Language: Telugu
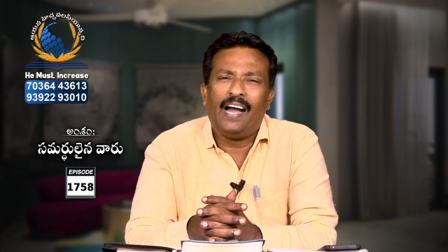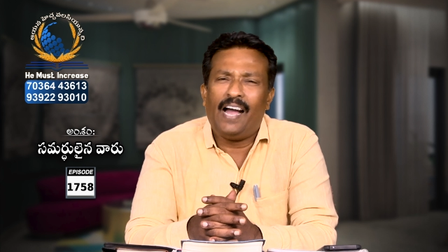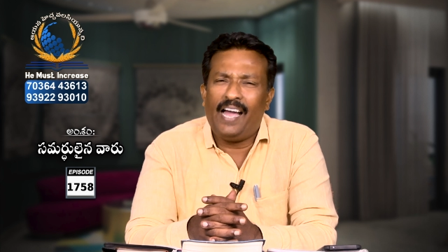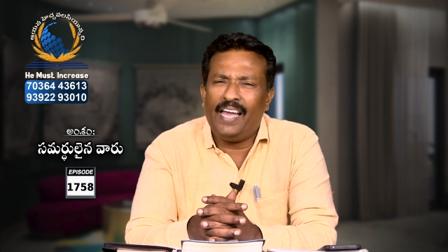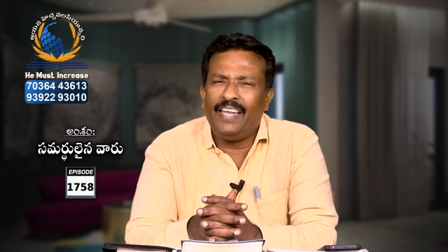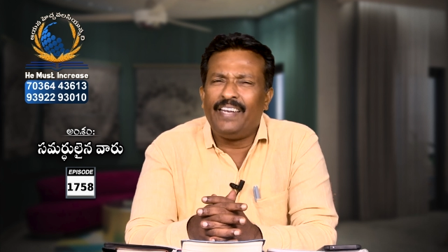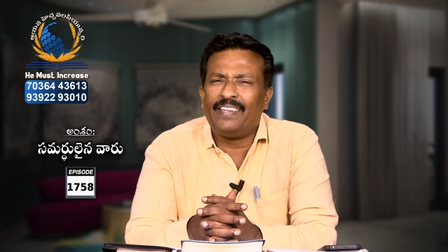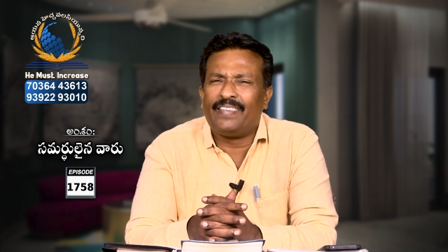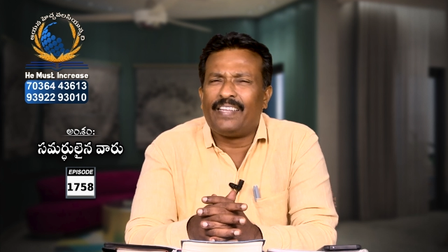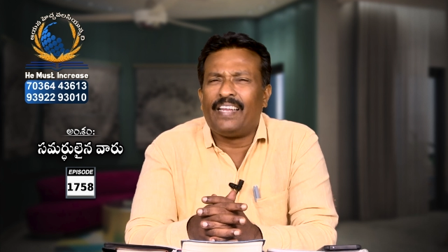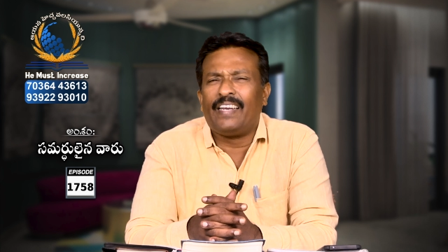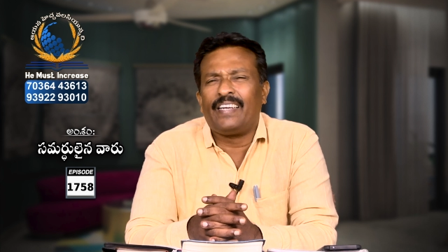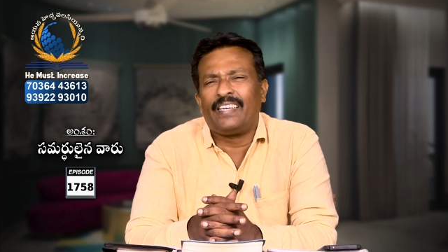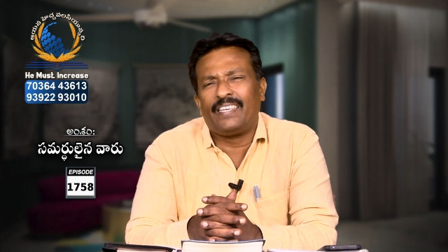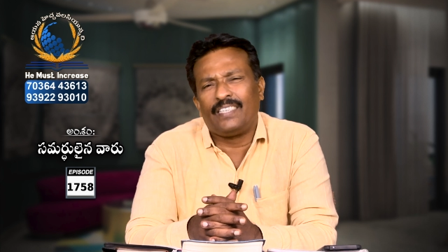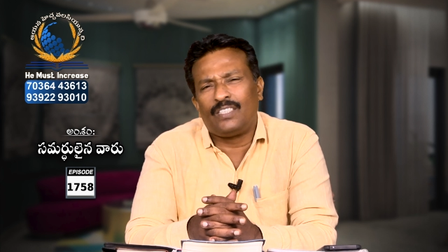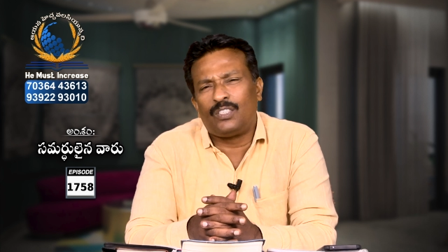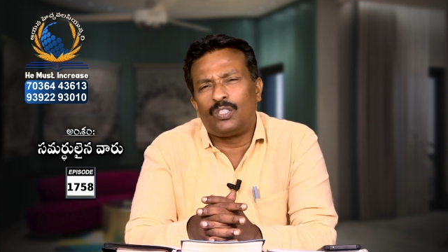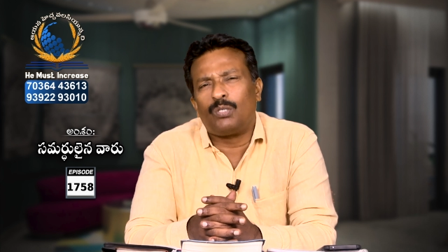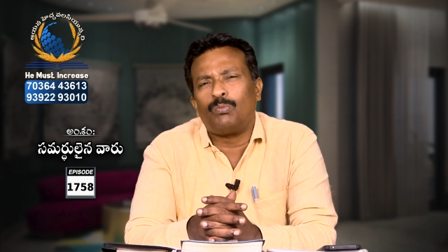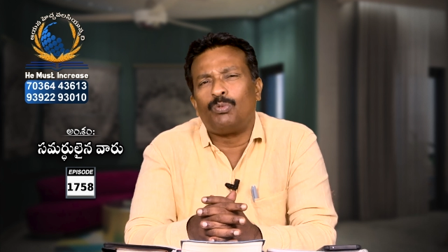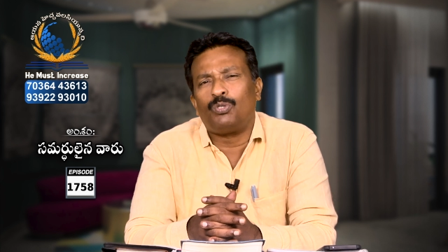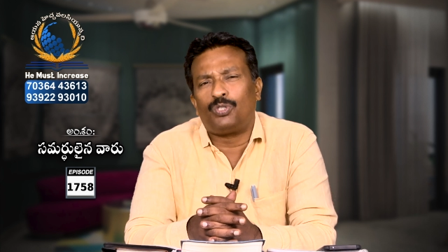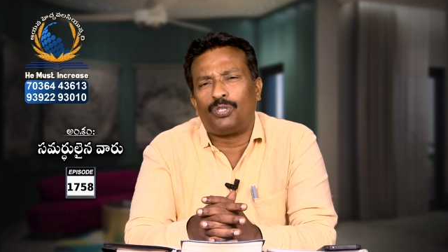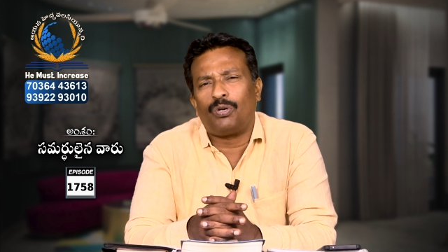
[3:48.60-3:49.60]
ఆయన
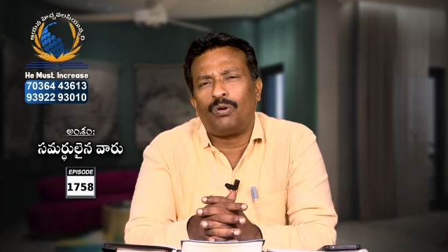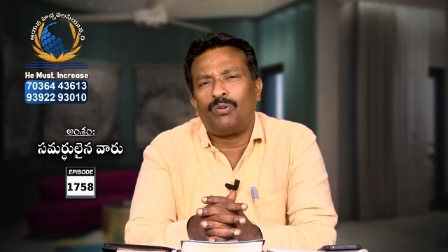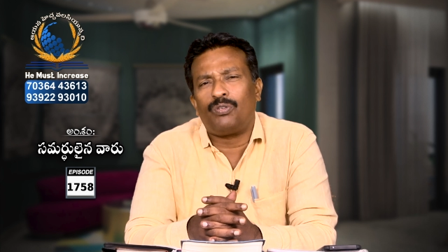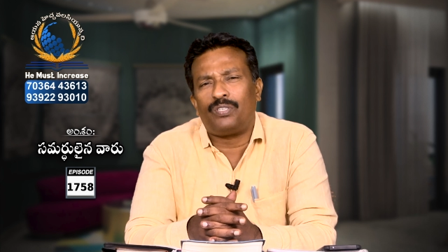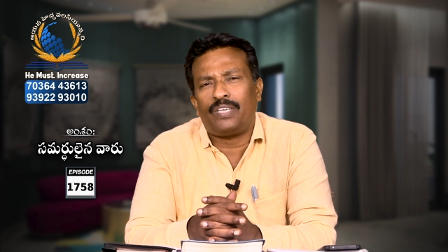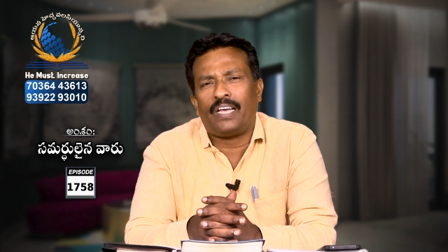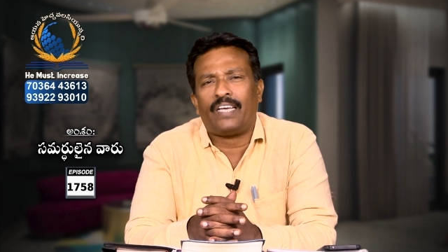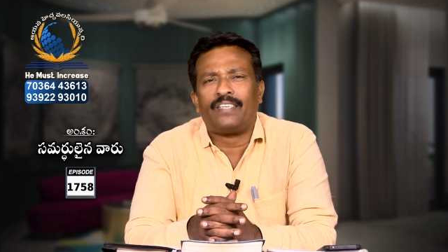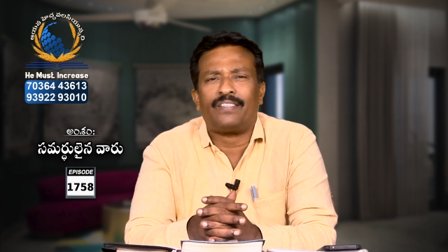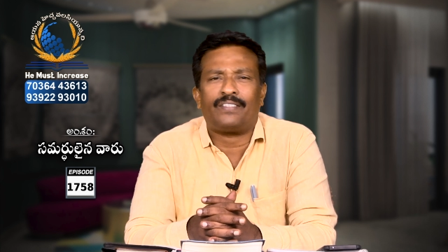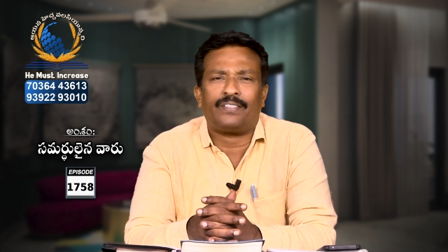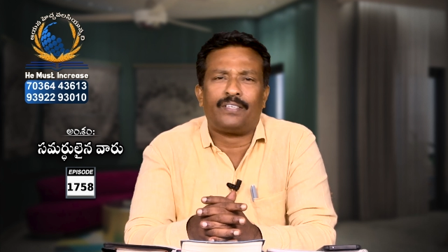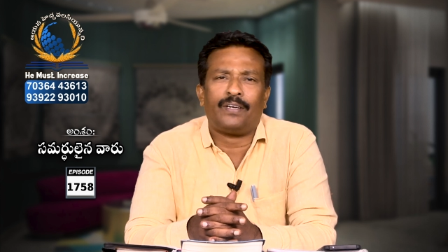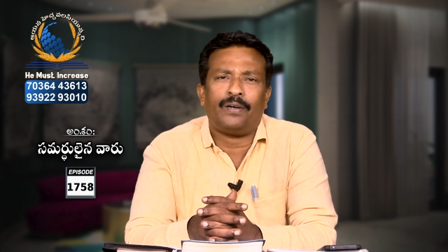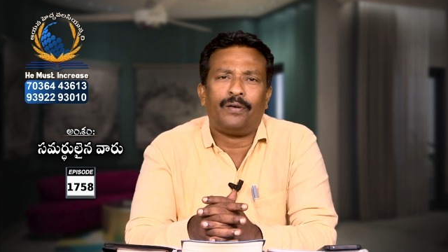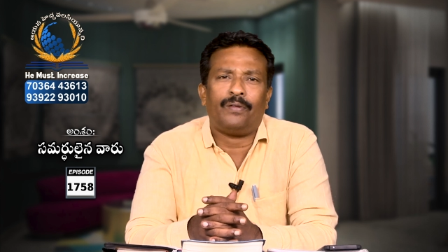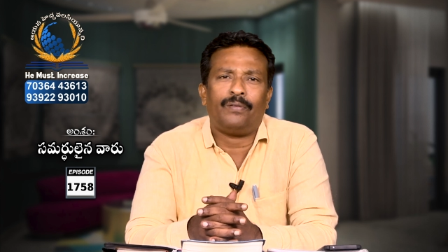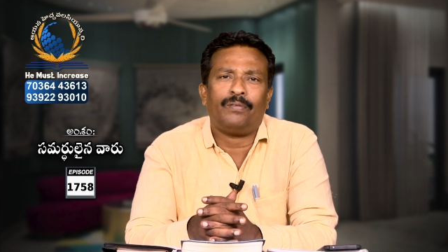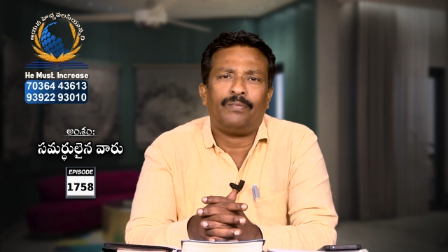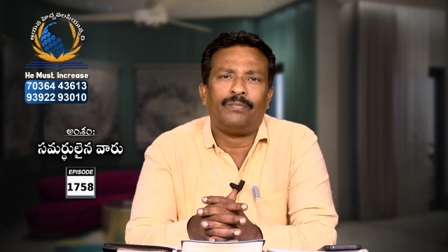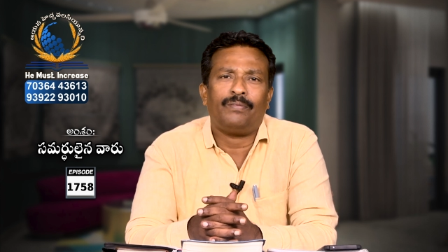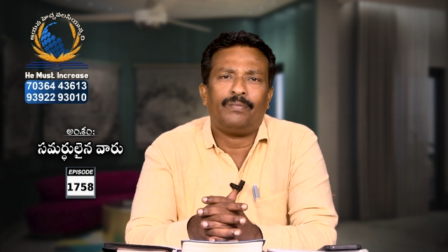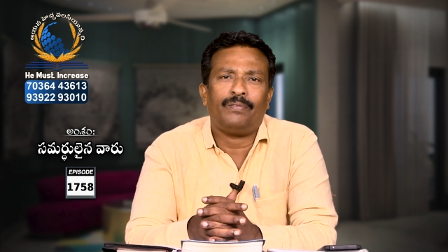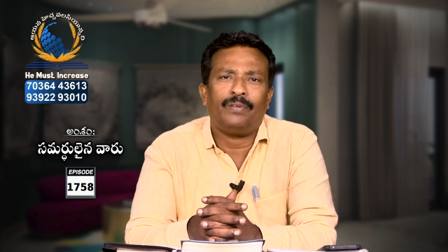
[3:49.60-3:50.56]
తనకిష్టం వచ్చినట్టు చేస్తాడు